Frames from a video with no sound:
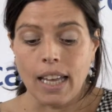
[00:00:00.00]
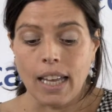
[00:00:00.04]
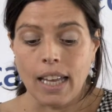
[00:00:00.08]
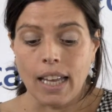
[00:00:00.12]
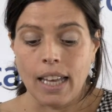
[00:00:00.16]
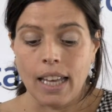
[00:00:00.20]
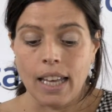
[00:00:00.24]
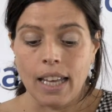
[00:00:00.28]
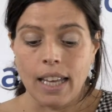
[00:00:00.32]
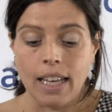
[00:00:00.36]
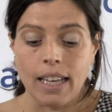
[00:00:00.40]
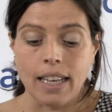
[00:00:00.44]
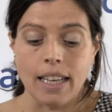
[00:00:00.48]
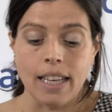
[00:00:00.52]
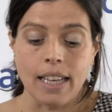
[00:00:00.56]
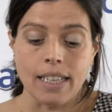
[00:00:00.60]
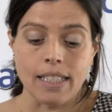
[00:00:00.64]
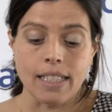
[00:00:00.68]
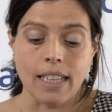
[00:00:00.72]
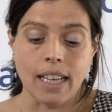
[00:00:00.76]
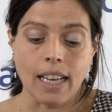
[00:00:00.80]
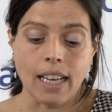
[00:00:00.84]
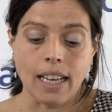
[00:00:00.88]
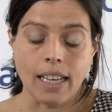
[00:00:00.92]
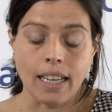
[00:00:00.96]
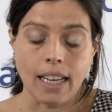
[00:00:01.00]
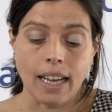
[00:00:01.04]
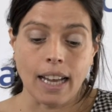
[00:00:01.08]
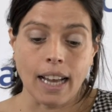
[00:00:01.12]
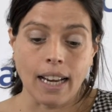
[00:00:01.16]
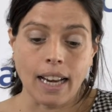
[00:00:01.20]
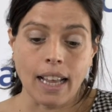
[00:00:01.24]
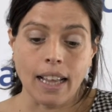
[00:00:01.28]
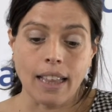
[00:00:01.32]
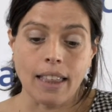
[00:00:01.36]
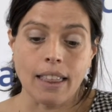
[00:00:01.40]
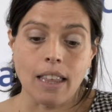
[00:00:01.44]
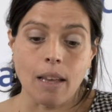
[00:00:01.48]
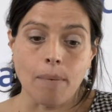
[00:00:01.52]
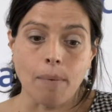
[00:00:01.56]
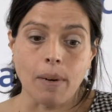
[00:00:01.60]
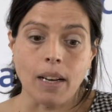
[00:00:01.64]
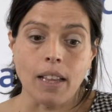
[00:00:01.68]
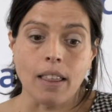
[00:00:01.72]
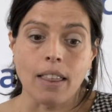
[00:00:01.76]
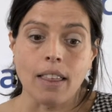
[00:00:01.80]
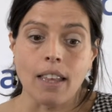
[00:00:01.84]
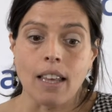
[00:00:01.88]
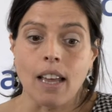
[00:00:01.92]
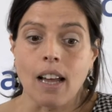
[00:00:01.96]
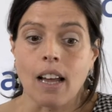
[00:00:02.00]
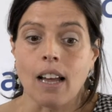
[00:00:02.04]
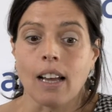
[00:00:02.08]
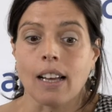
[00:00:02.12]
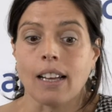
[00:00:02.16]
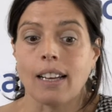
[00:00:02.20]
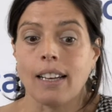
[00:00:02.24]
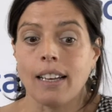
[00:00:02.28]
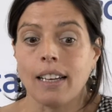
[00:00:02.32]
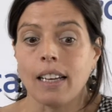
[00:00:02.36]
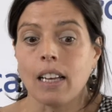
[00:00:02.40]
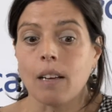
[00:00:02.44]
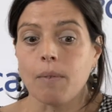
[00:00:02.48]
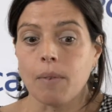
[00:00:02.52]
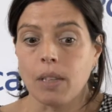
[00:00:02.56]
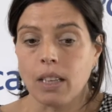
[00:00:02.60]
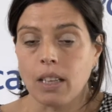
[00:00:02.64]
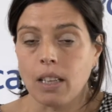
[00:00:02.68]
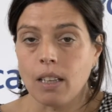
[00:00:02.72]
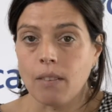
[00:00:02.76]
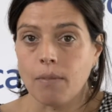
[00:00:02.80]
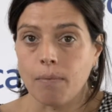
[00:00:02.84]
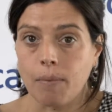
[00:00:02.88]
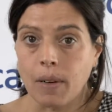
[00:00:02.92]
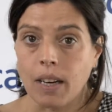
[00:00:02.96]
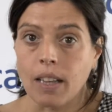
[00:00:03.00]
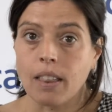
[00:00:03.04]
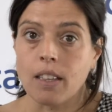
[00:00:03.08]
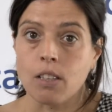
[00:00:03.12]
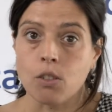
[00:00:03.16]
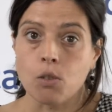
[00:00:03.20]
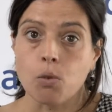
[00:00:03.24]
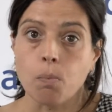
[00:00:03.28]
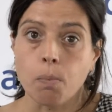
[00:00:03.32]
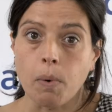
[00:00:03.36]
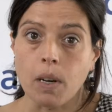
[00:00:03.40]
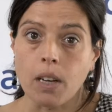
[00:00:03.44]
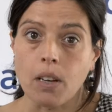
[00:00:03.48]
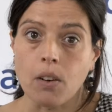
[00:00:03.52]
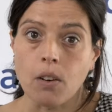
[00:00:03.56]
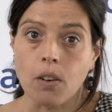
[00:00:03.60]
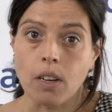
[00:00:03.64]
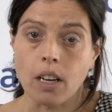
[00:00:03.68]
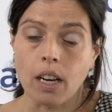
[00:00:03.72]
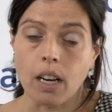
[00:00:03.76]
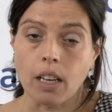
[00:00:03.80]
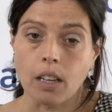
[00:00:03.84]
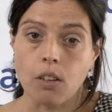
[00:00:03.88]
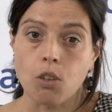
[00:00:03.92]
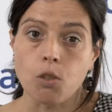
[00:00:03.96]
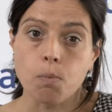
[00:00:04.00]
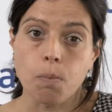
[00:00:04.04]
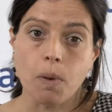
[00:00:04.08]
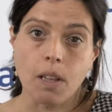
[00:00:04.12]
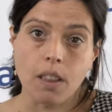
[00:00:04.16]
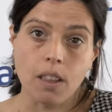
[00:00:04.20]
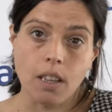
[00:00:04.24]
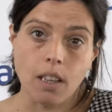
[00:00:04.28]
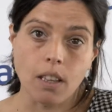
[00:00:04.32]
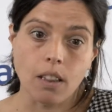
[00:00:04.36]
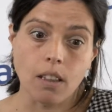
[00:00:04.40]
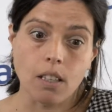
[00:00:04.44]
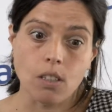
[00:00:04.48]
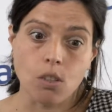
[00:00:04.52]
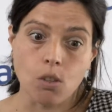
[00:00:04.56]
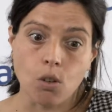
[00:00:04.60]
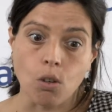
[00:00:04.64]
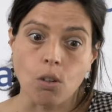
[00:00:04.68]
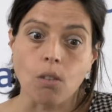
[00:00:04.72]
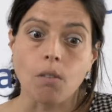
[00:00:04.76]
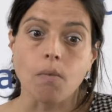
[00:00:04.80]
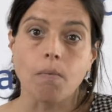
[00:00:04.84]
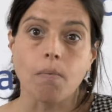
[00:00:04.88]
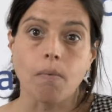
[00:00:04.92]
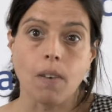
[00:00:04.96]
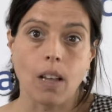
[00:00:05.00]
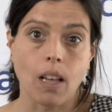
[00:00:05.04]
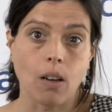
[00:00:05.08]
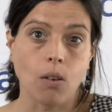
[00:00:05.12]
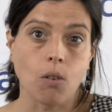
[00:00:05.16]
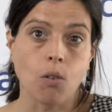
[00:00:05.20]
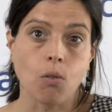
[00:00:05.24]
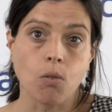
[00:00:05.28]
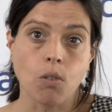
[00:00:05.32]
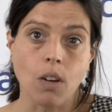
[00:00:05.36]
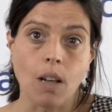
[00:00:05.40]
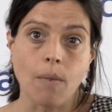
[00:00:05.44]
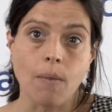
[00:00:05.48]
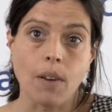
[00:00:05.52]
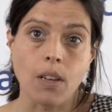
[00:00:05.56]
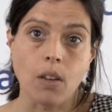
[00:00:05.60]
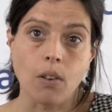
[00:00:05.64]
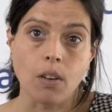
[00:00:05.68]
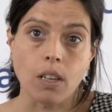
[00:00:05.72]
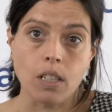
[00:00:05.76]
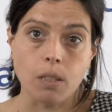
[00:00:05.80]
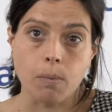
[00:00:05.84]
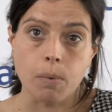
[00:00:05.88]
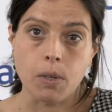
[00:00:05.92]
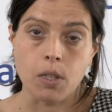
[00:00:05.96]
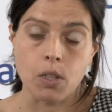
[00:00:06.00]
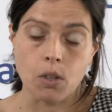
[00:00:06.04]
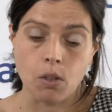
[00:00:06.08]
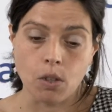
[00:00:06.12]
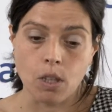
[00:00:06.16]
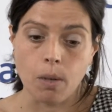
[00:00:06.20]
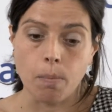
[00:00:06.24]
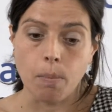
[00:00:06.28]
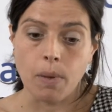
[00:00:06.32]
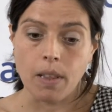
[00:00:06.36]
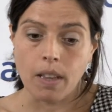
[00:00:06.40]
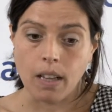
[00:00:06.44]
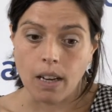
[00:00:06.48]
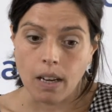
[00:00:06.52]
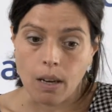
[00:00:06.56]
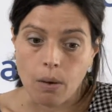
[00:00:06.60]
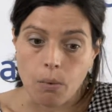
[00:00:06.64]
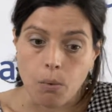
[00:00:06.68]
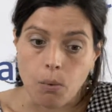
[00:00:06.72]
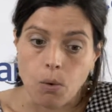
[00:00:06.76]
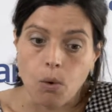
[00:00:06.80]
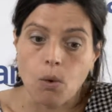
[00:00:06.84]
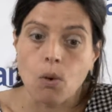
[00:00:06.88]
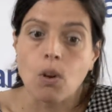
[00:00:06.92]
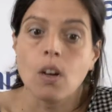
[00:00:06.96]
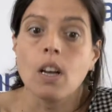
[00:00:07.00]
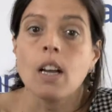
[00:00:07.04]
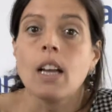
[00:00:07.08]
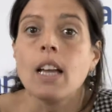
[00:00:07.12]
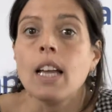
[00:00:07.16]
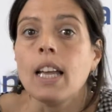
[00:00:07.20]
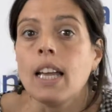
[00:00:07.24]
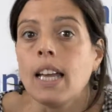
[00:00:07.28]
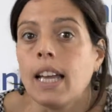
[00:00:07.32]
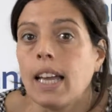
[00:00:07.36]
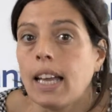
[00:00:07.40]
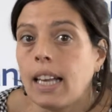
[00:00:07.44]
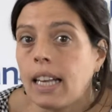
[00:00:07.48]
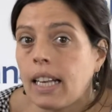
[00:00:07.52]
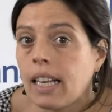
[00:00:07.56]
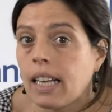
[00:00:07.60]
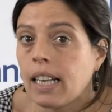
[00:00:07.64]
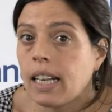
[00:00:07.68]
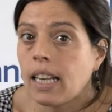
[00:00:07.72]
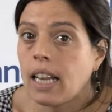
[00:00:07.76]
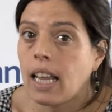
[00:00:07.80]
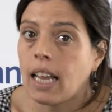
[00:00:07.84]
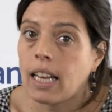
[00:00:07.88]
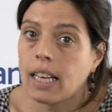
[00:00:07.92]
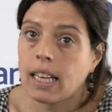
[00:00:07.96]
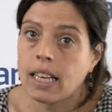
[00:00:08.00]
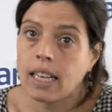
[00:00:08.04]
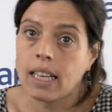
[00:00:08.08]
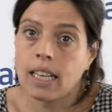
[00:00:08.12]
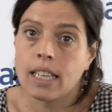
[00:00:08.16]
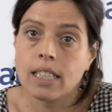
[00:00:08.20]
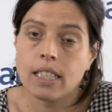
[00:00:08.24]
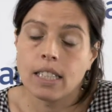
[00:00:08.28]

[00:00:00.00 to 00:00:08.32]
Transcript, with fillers: Eh, y esta ganancia clínicamente parece superior en aquellos pacientes con, una mayor expresión de PDL1. En,